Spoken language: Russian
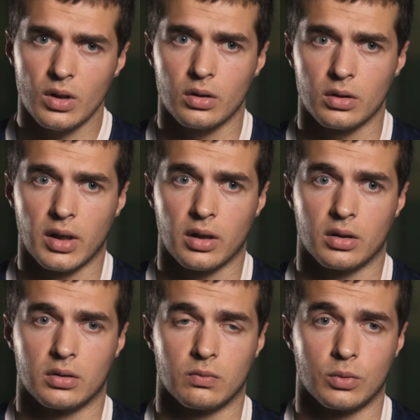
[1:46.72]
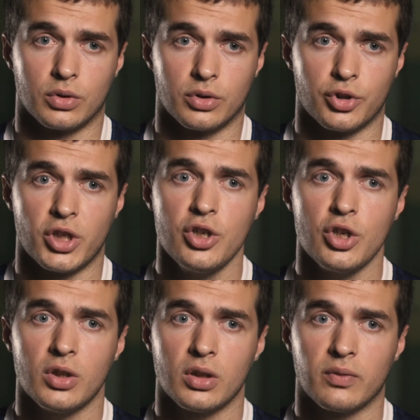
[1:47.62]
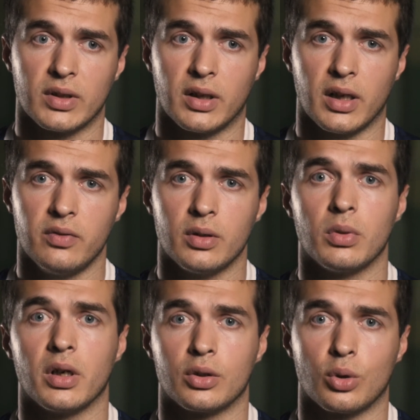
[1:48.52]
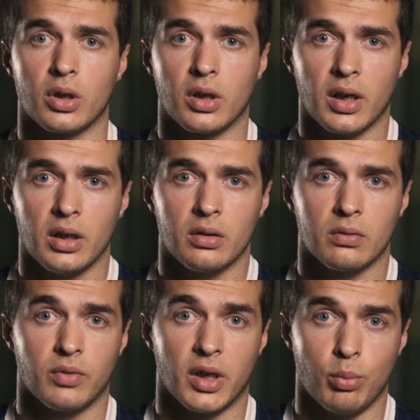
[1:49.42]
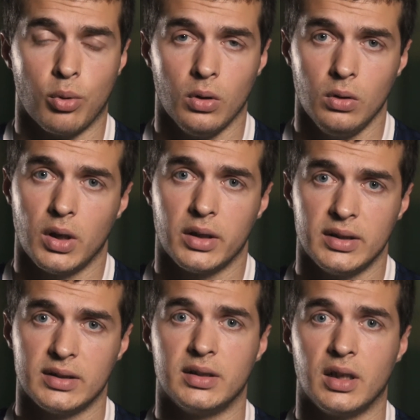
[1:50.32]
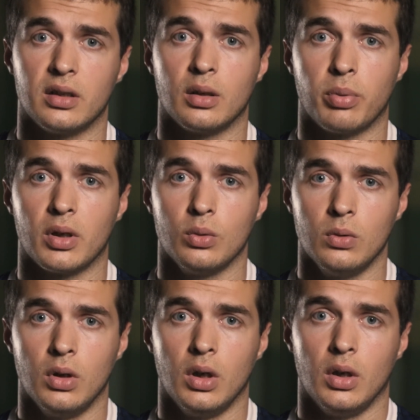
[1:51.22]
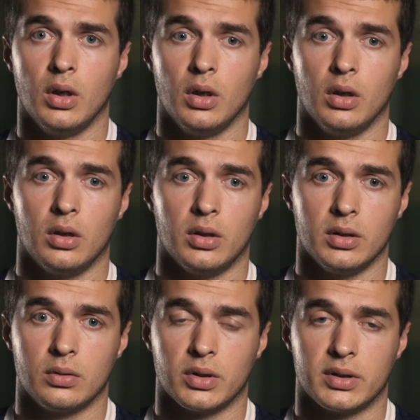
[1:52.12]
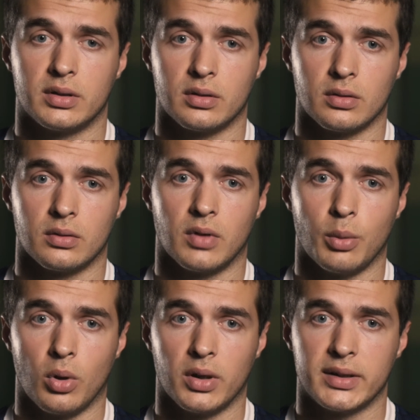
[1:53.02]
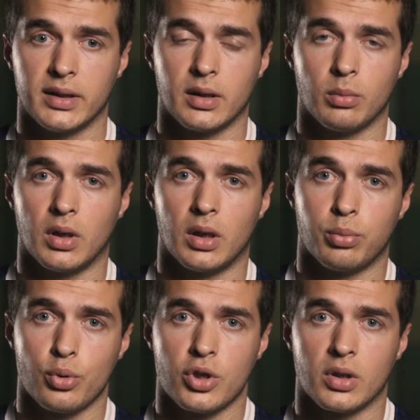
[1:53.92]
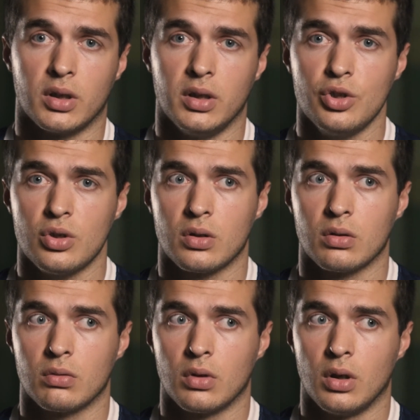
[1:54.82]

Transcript: а, как вот женщины на фотографии были, которые играли в волейбол, они сидели на полу, и то есть э, волейбольная сетка была опущена ниже,